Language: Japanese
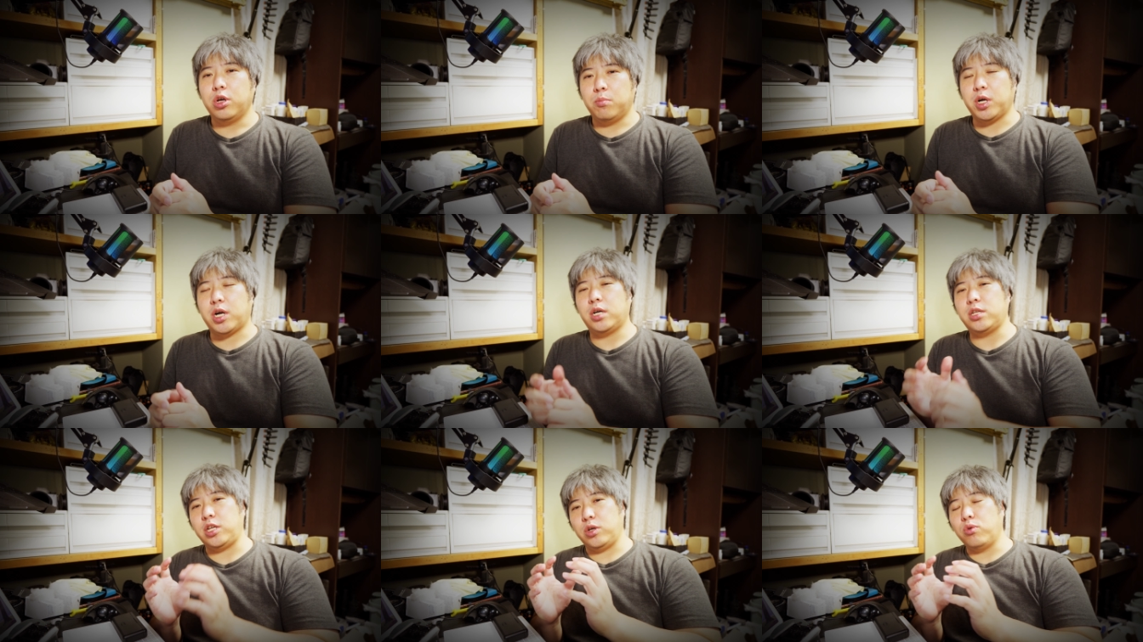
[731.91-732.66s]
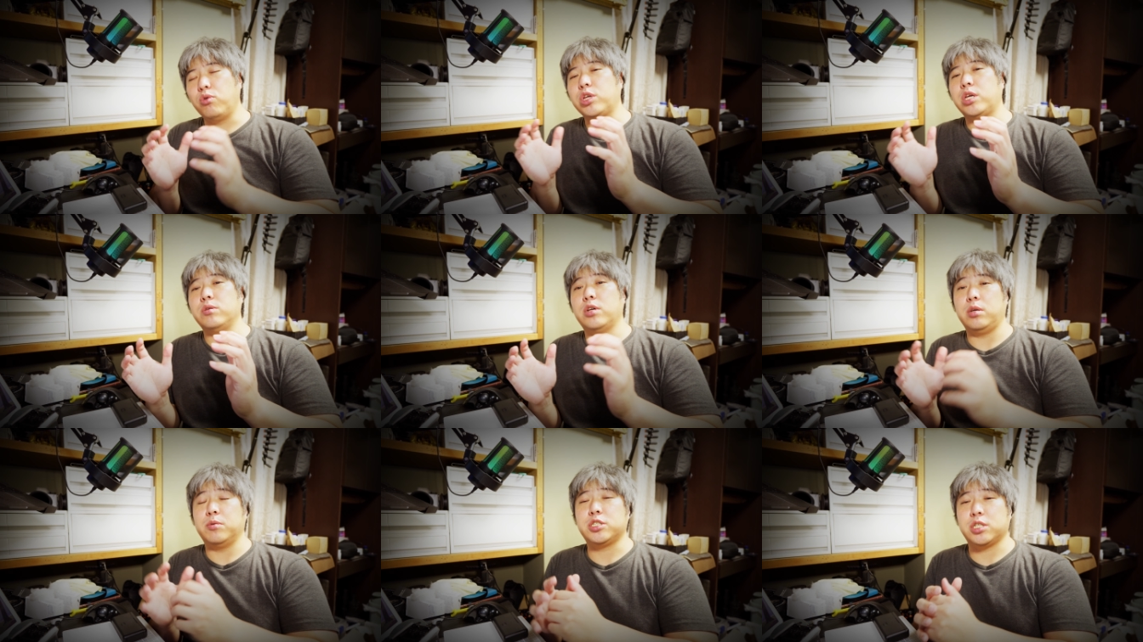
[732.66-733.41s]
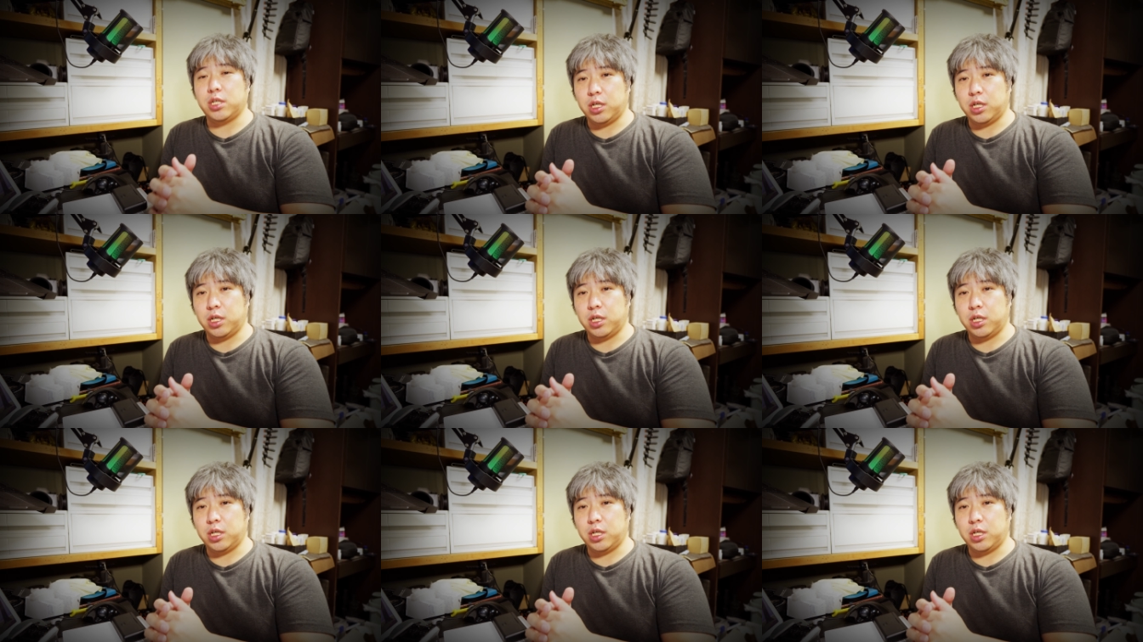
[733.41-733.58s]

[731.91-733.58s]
まあ、かなり大きくなりました